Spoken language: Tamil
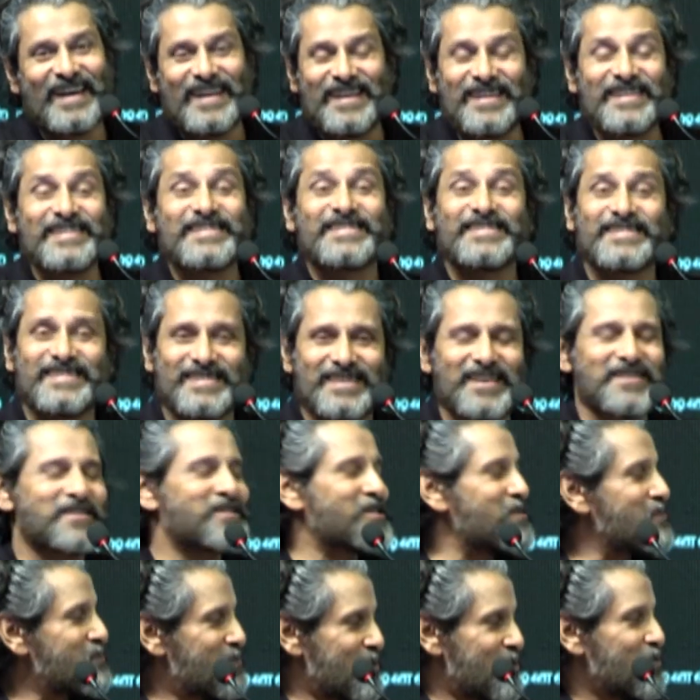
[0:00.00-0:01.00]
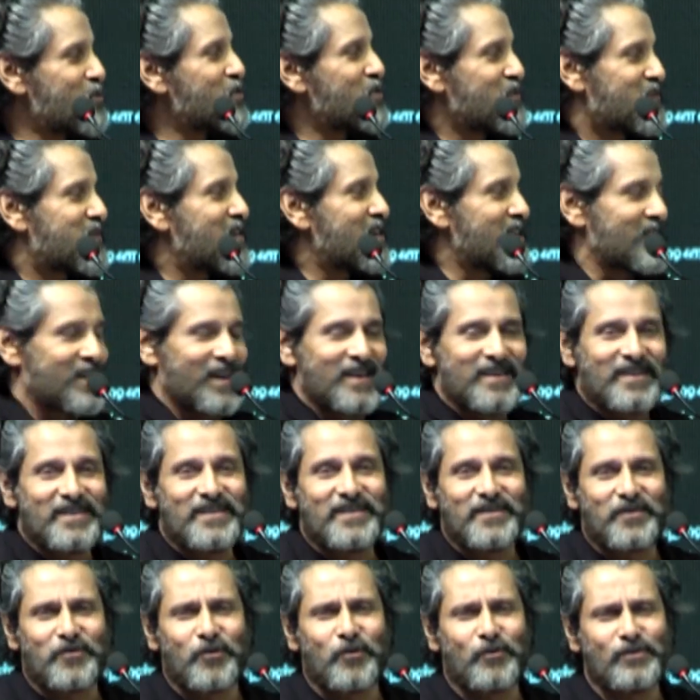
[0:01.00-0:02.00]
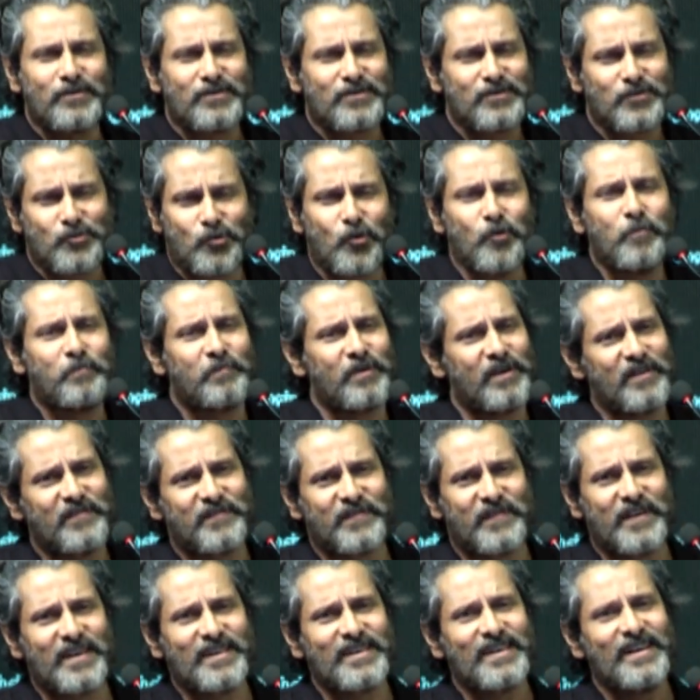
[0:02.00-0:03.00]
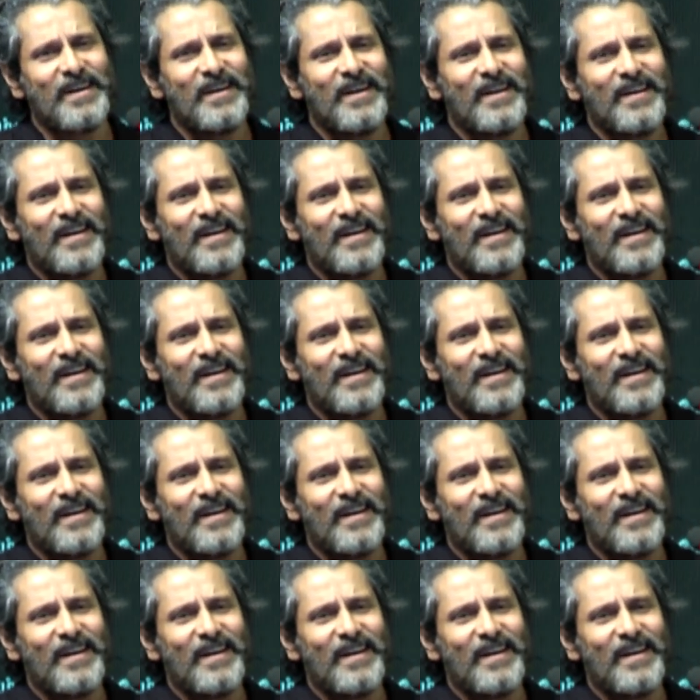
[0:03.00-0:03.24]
இட் இஸ் சச் அ பியூட்டிஃபுல்லி ரெண்டர்ட் ரோல் ஸோ பர்ஃபெக்ட்